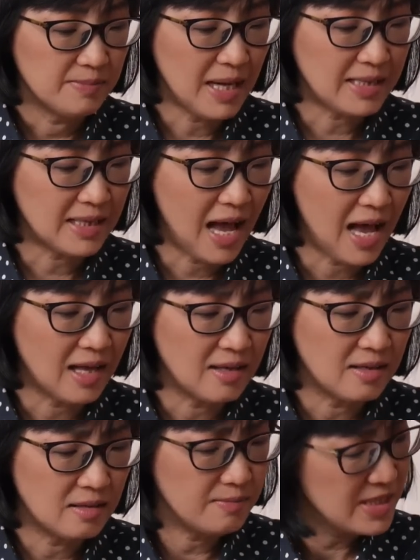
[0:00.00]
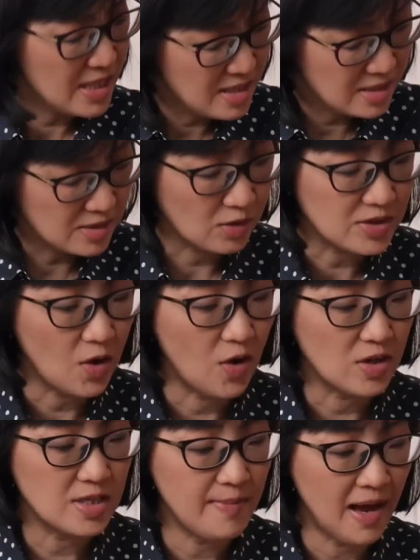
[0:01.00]
มาตราไม่ใช่หนึ่งสองสอง
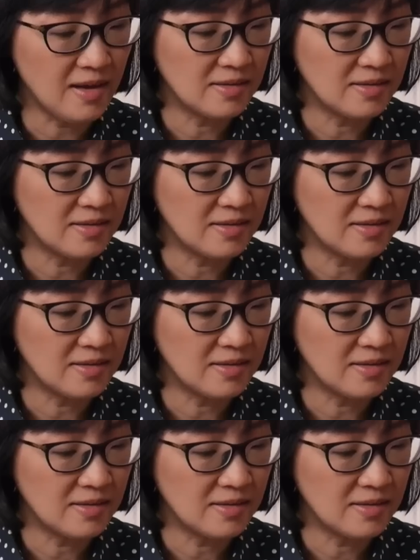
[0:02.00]
ใช่ไหม